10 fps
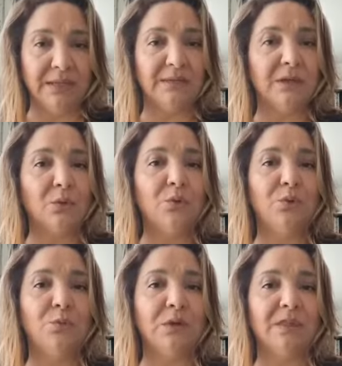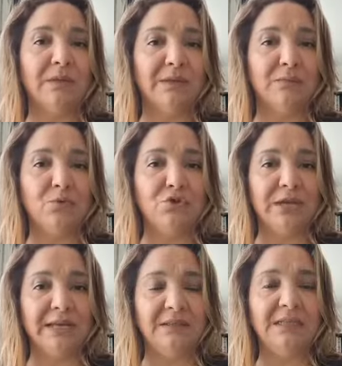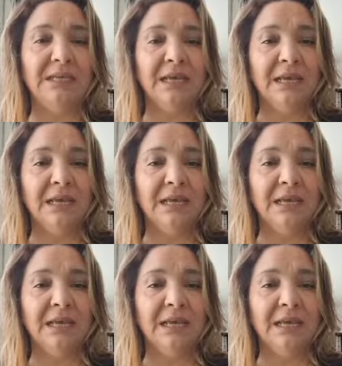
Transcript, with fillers: أن تقود منظمة مجاهدي